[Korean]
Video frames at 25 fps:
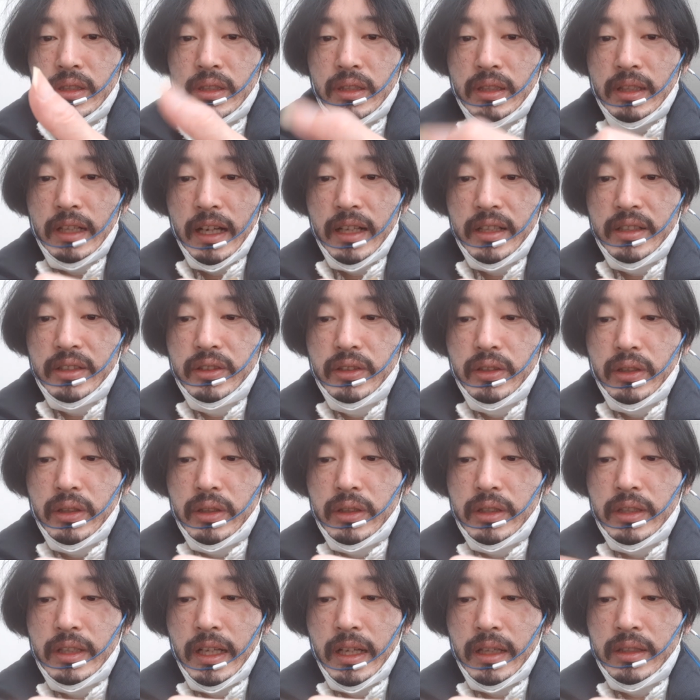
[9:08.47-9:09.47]

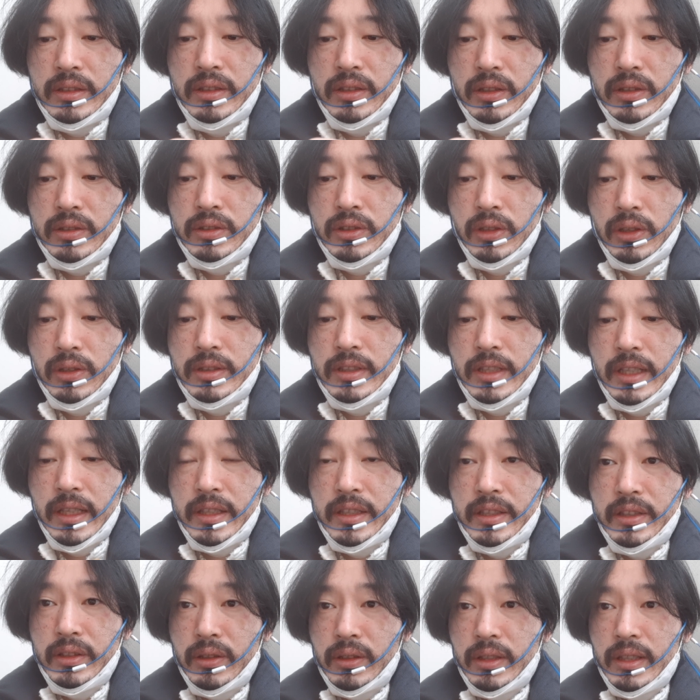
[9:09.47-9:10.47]
강력, 양력,
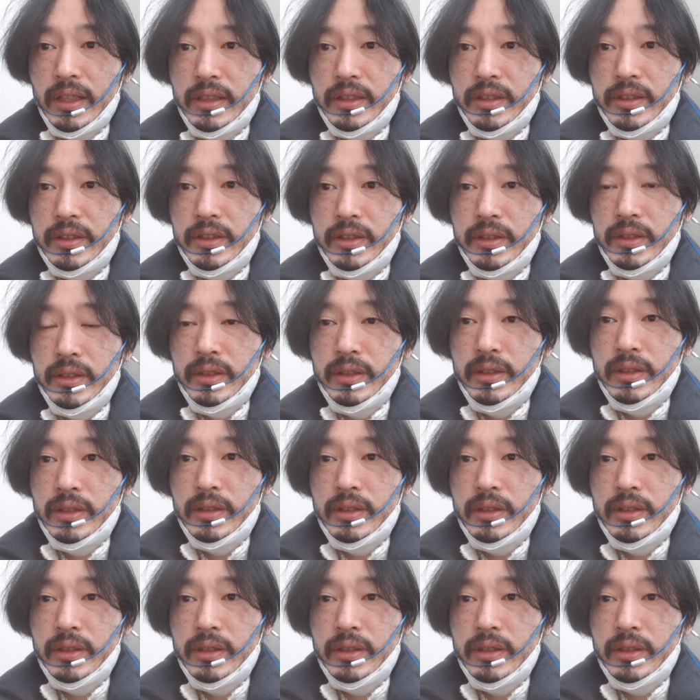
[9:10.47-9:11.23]
전자기력까지는